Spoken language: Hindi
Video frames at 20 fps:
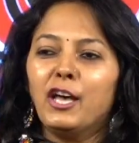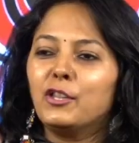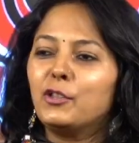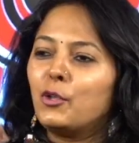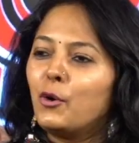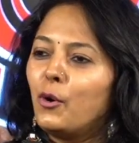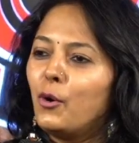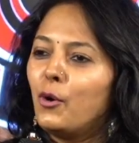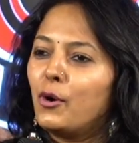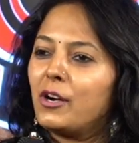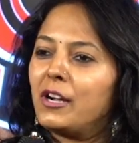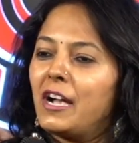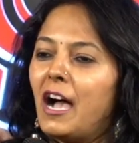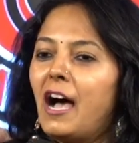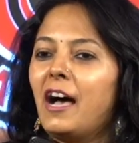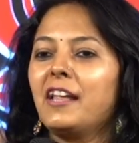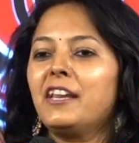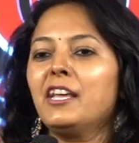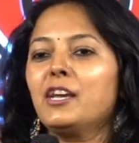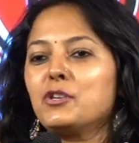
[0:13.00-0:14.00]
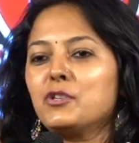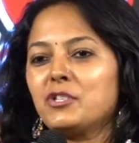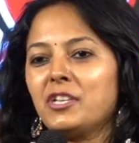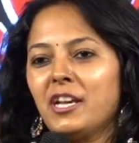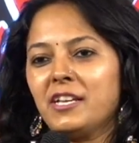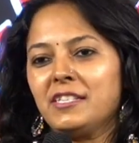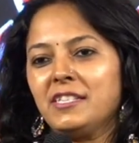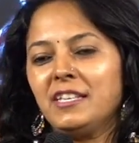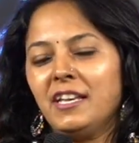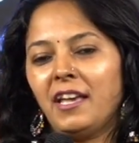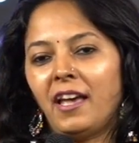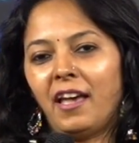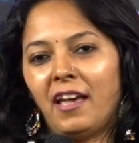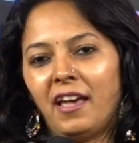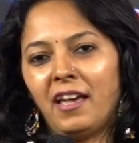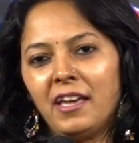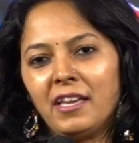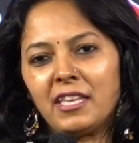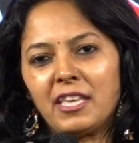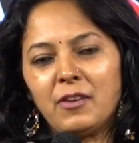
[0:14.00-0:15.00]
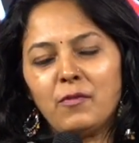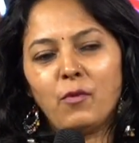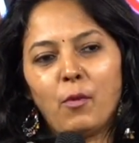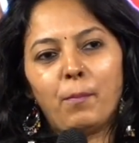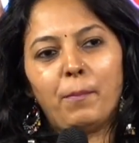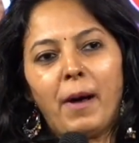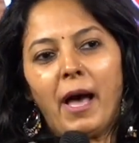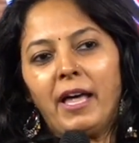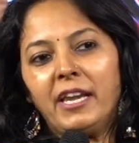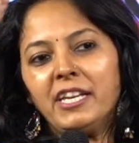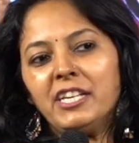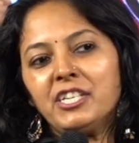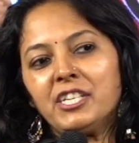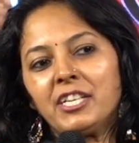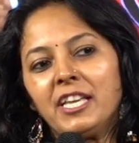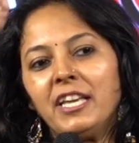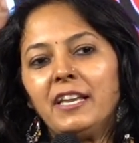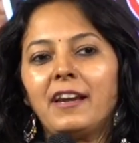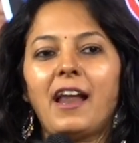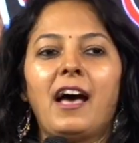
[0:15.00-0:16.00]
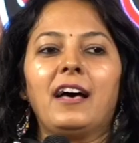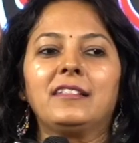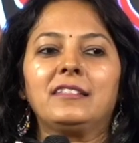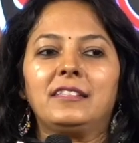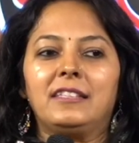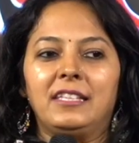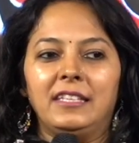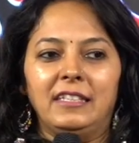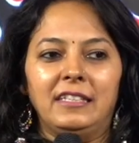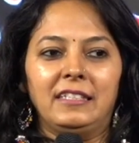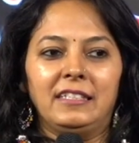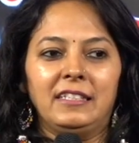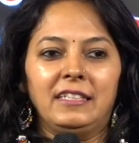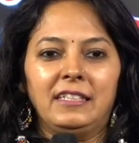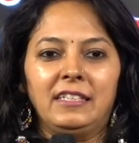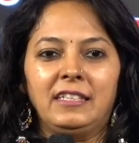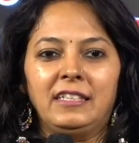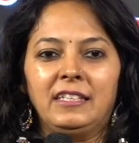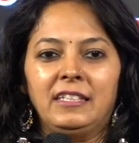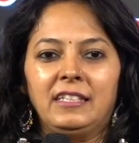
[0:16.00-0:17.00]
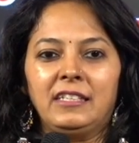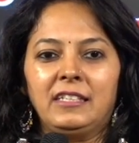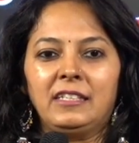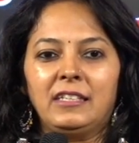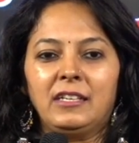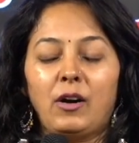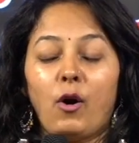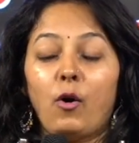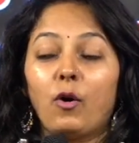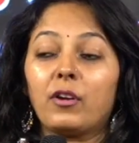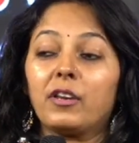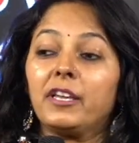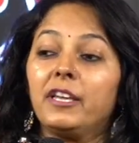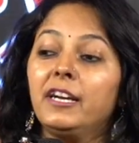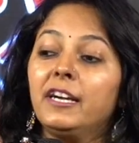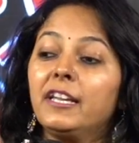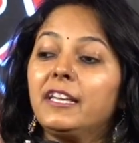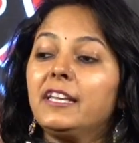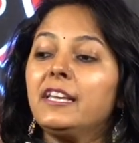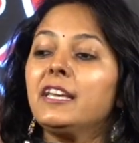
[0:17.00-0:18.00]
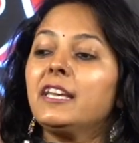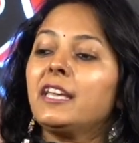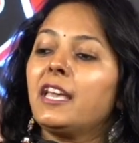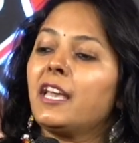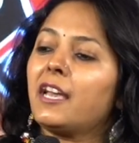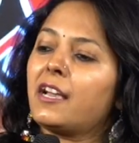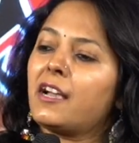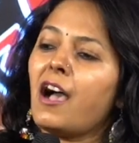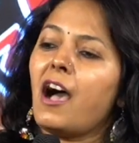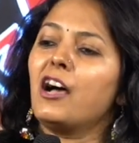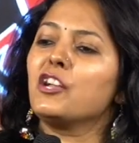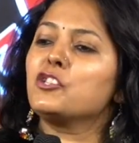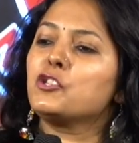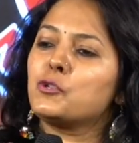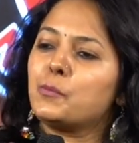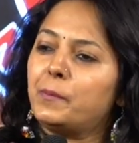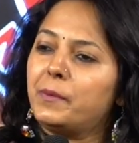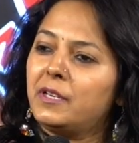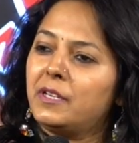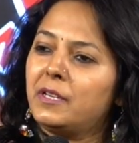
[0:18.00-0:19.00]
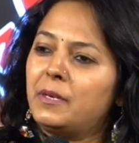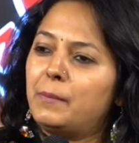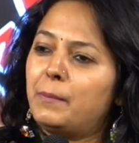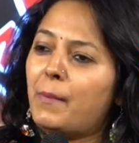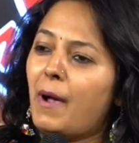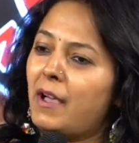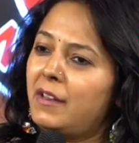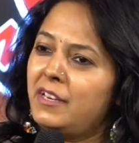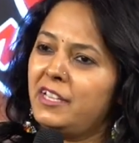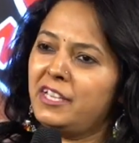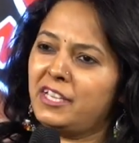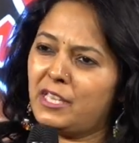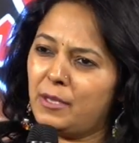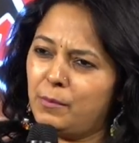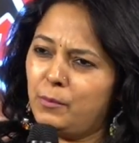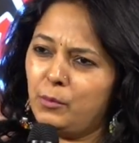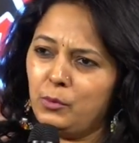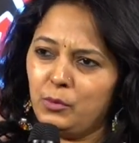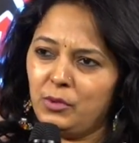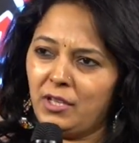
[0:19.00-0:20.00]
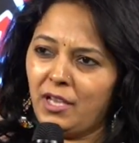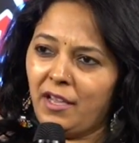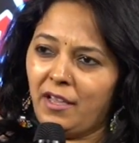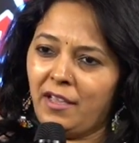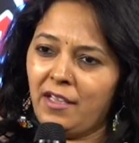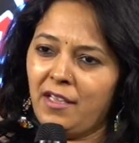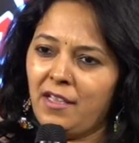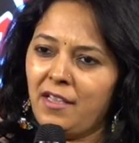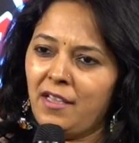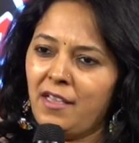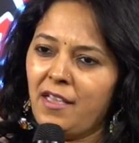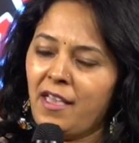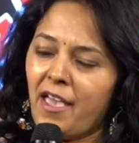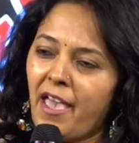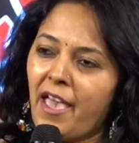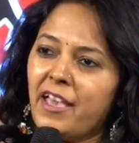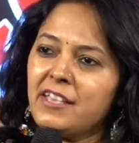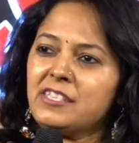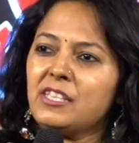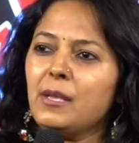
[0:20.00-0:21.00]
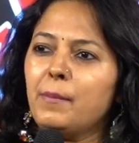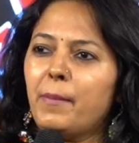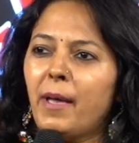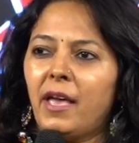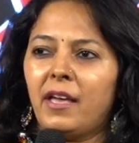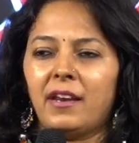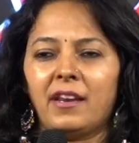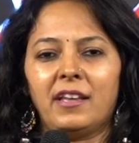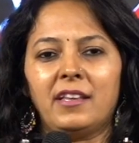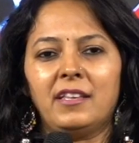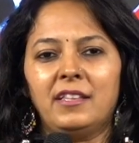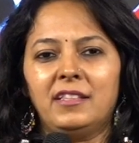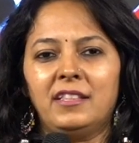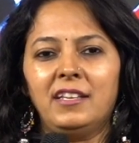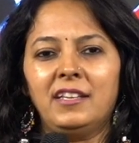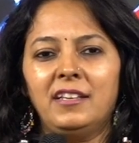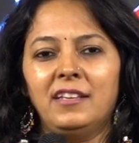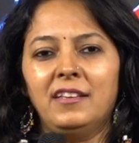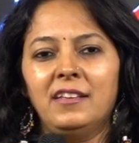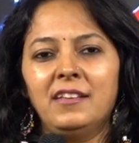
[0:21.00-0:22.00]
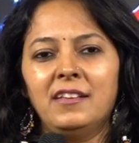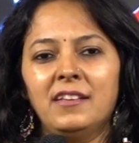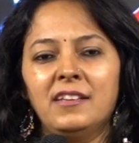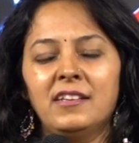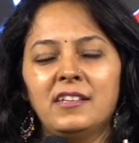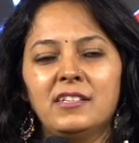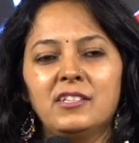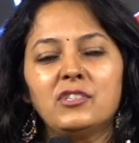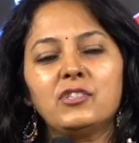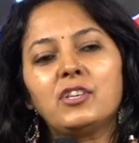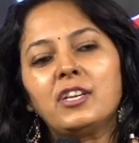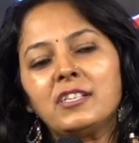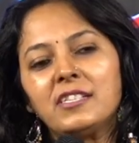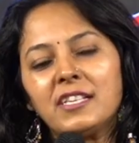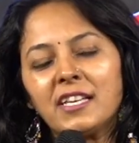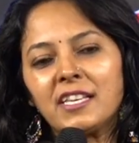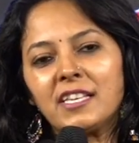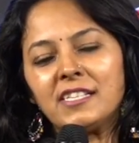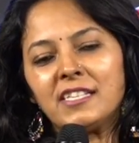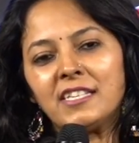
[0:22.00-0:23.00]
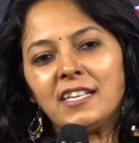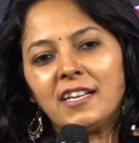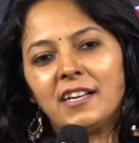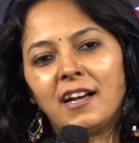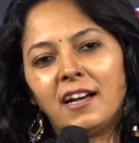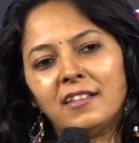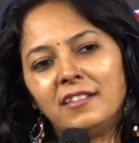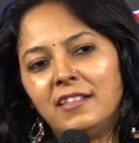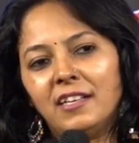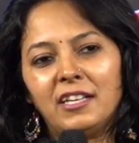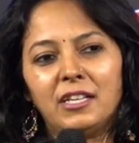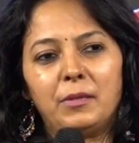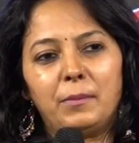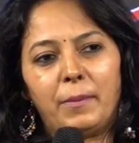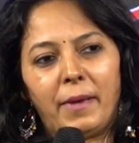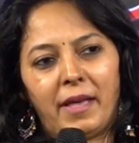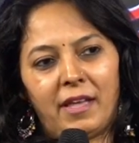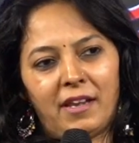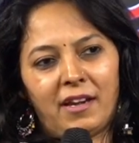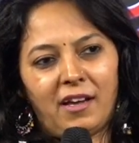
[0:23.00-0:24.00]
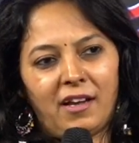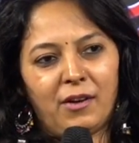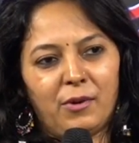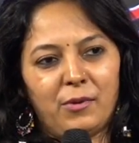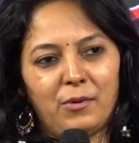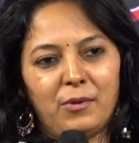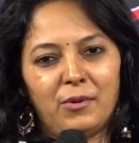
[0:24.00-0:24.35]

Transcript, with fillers: तो कहानी कुछ ऐसी है कि वो बारिश की रात थी और खिड़की के कांच पर पानी की बूंदें ऐसे बह रही थी जैसे किसी का दर्द बह रहा